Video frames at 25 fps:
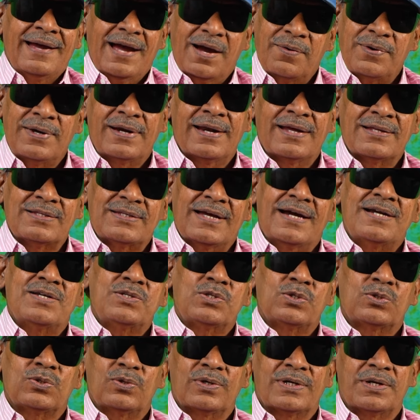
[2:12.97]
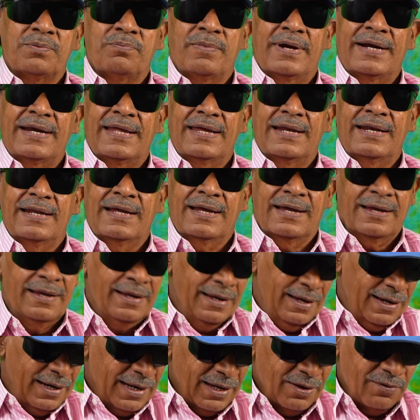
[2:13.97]
அப்படின்னு நான் சாட்சி சொல்கிறேன் மேடையில்
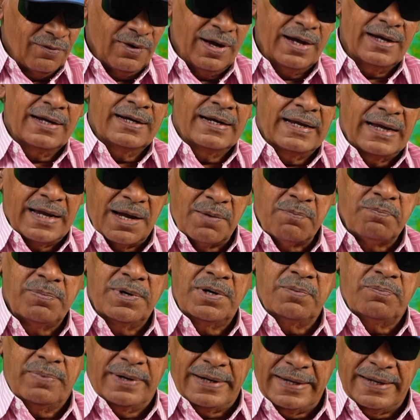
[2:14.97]
நீங்கள் வாங்கன்னு கம்பல்